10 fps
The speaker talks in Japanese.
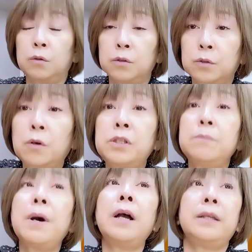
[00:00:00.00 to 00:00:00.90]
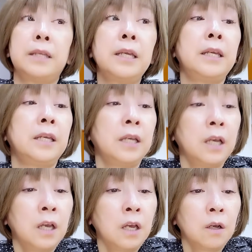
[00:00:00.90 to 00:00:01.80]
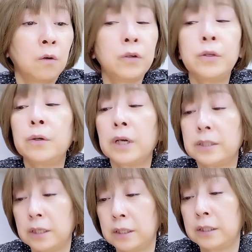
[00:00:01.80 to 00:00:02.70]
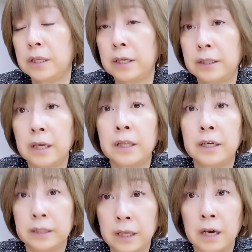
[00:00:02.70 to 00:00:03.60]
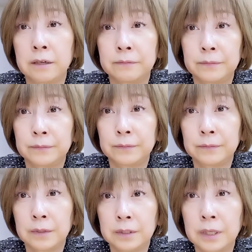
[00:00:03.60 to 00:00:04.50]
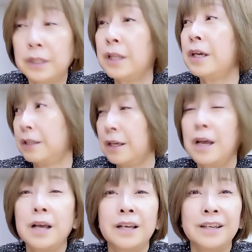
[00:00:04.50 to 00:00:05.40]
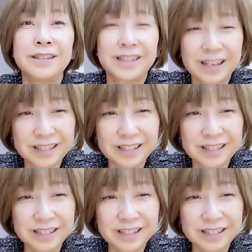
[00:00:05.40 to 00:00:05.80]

少し前にご紹介させていただいた、言えてないね。ダ